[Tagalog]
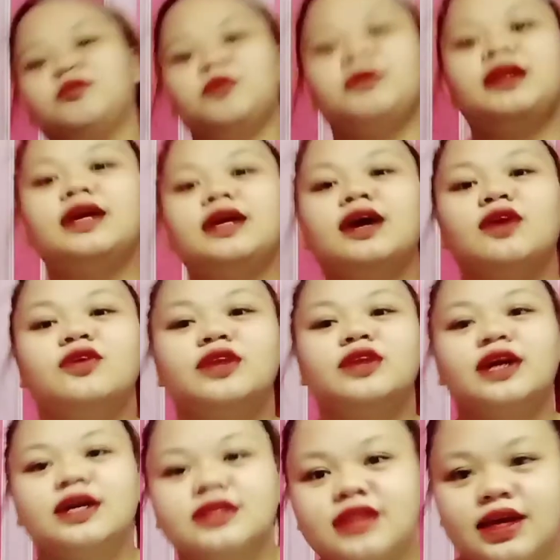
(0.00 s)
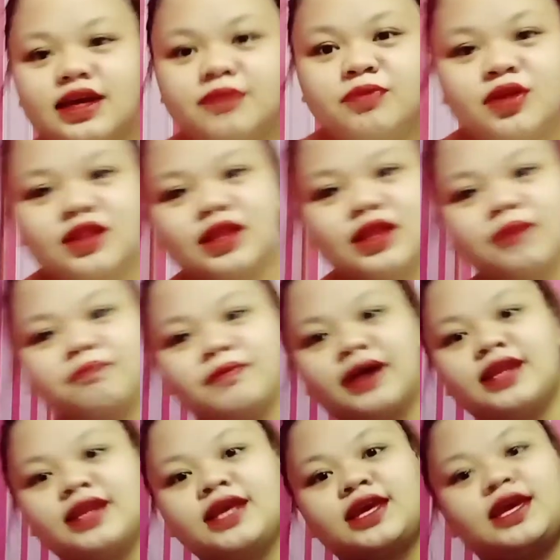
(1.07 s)
Pumili ako ng tabletop
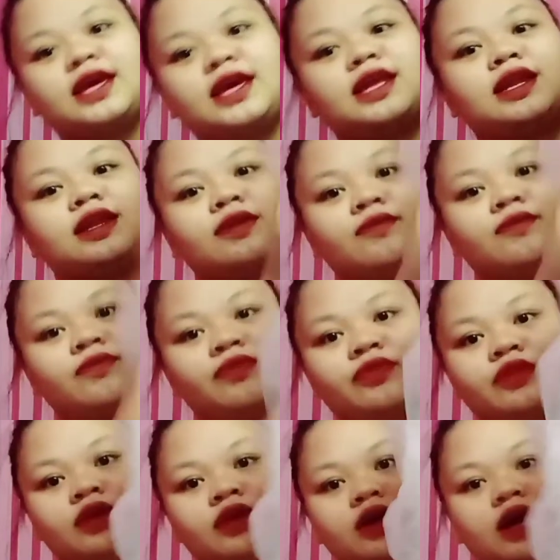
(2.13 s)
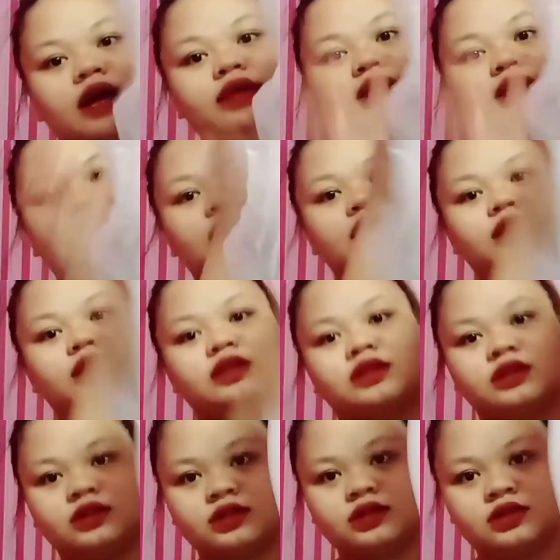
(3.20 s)
mannequin. Ayan.
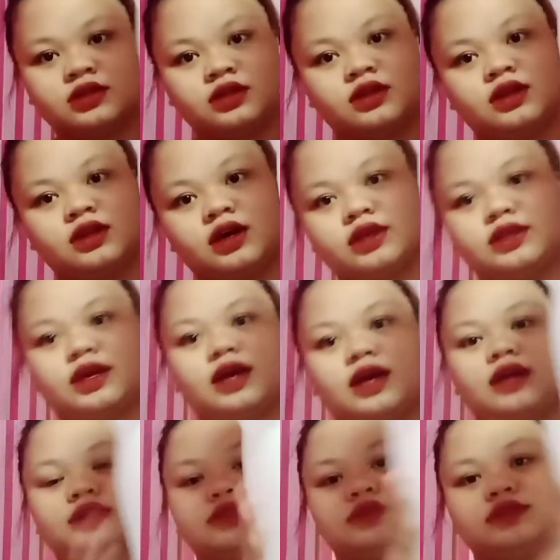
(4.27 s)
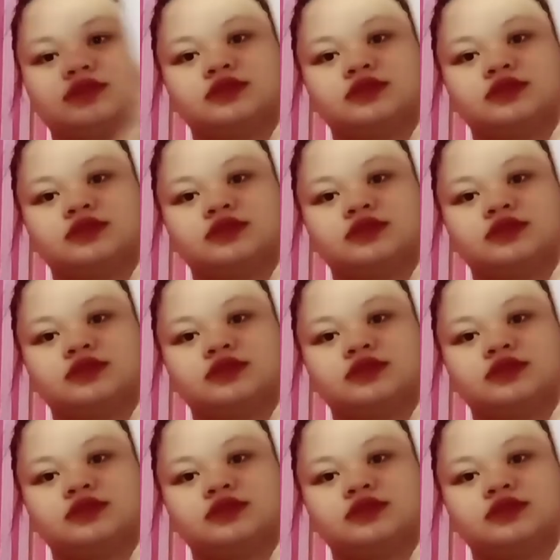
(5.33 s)
Ayan.